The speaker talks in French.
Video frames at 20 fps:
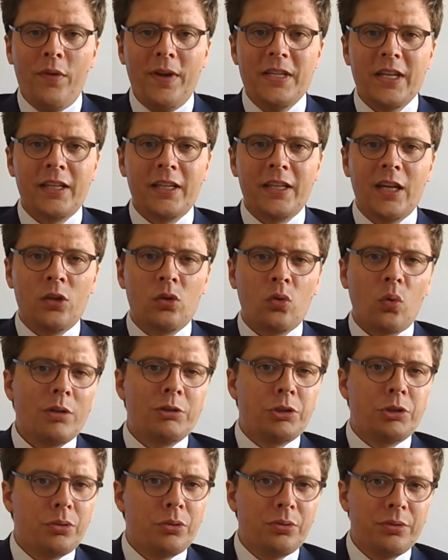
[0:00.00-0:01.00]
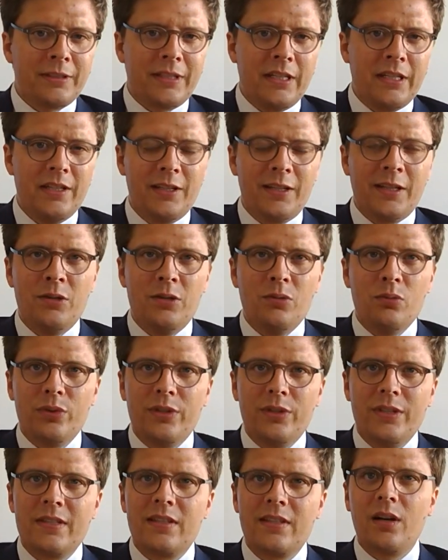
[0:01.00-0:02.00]
On va dire qu'il y a trois choses qui,
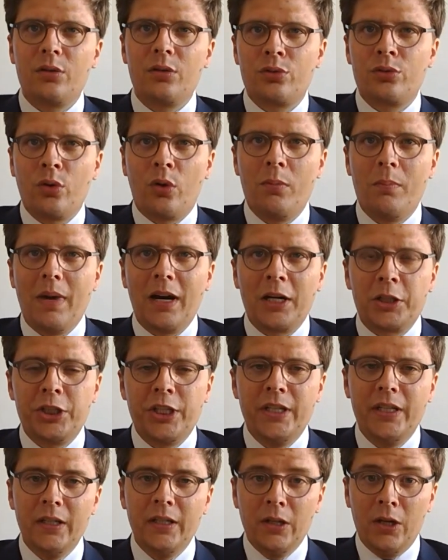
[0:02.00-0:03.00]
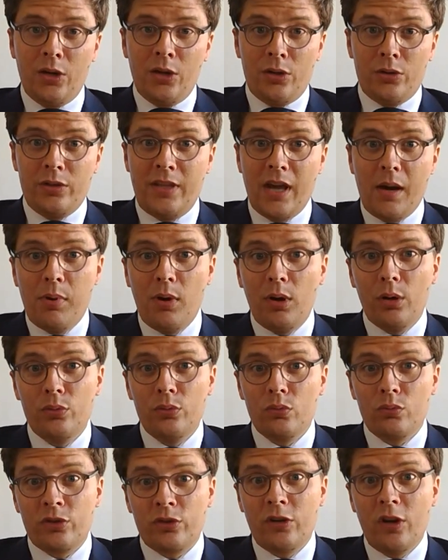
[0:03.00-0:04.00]
nous distinguent sur le marché.
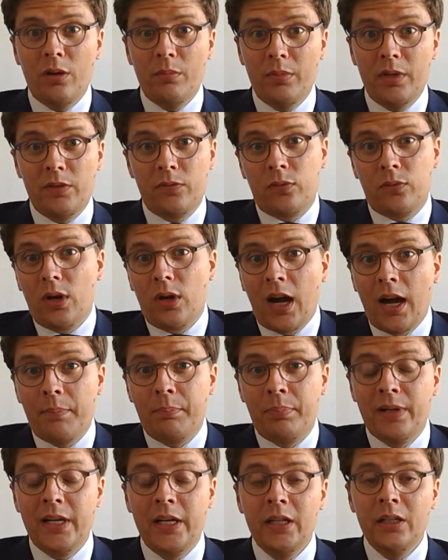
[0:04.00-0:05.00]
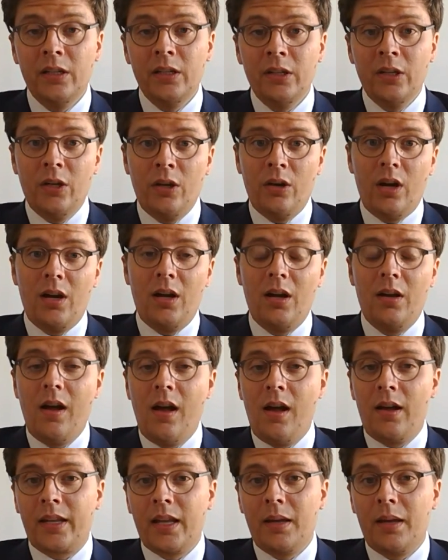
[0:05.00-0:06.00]
D'abord, nous sommes, et il faut le rappeler,
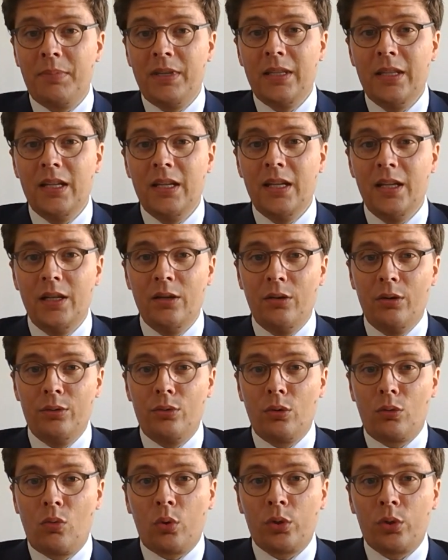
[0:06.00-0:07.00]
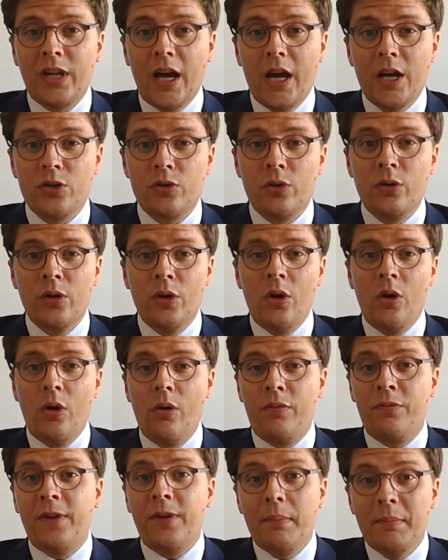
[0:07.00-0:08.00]
un, un cabinet de courtage
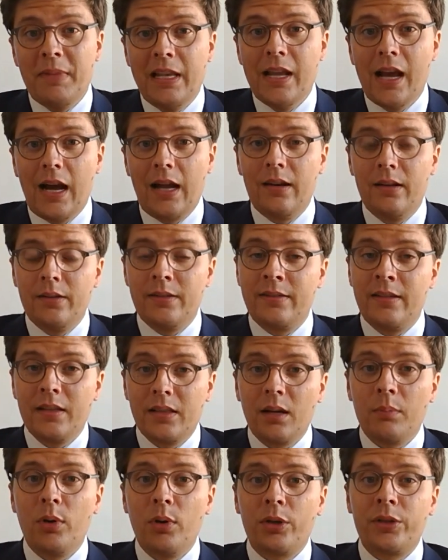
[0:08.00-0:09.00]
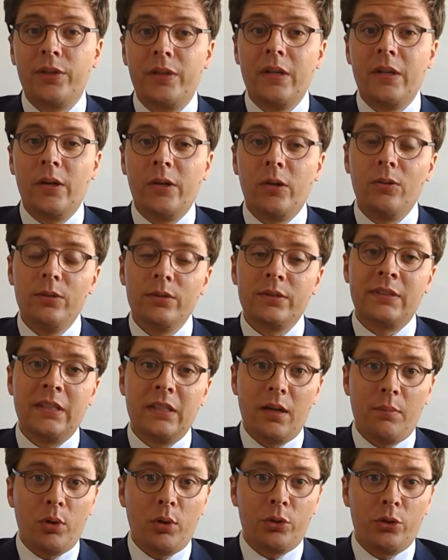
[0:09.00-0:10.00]
euh, familial. C'est important,
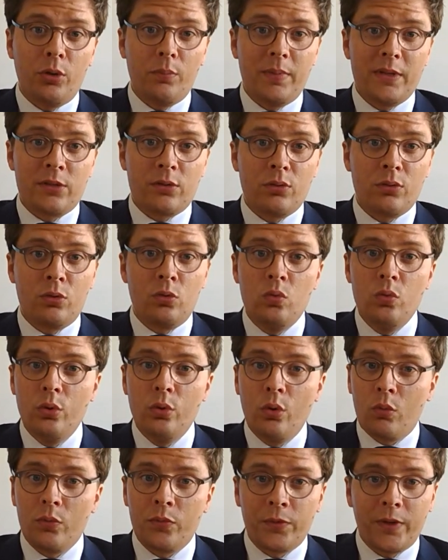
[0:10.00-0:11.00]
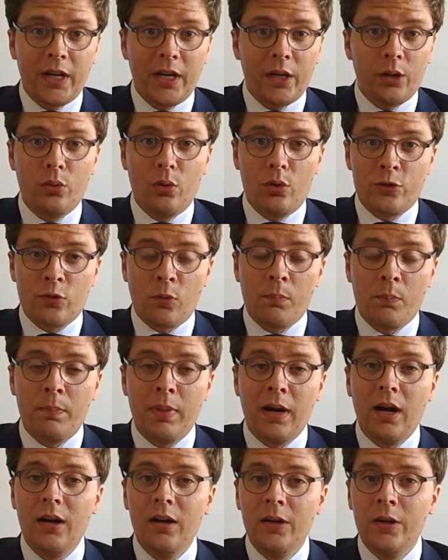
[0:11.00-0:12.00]
c'est important parce que tous nos confrères ne le sont
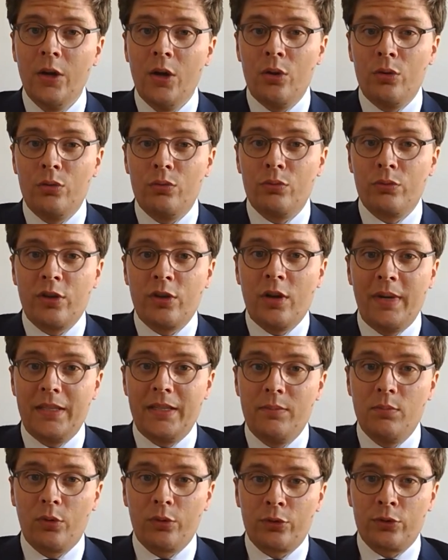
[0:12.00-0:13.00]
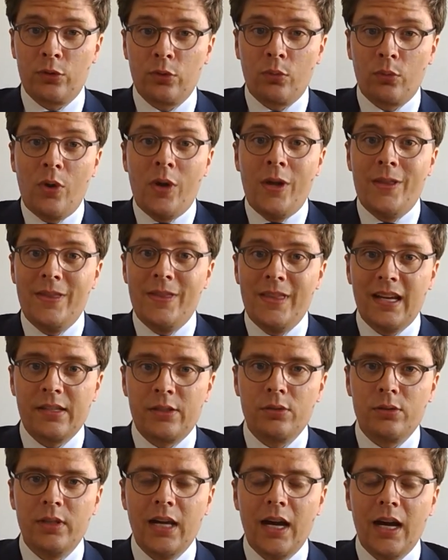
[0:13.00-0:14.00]
pas. Nous sommes à dimension
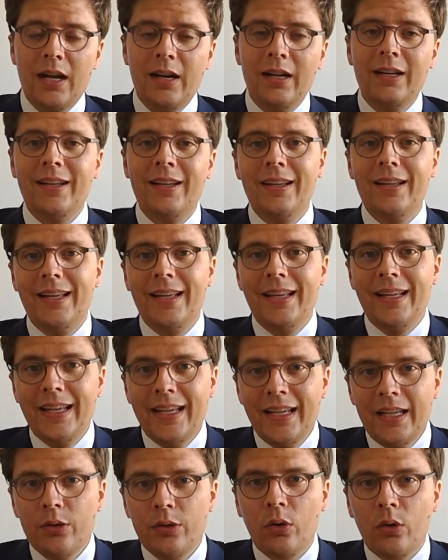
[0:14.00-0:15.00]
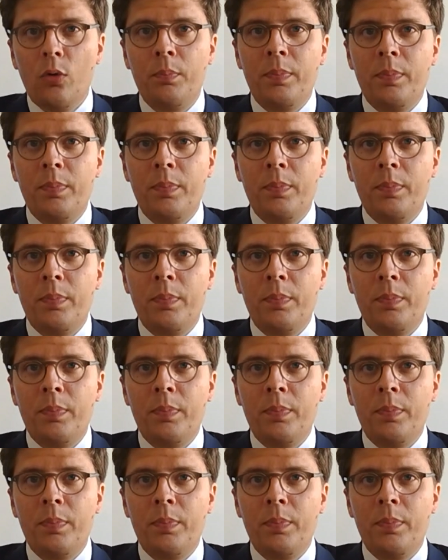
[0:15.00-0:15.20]
nationale, et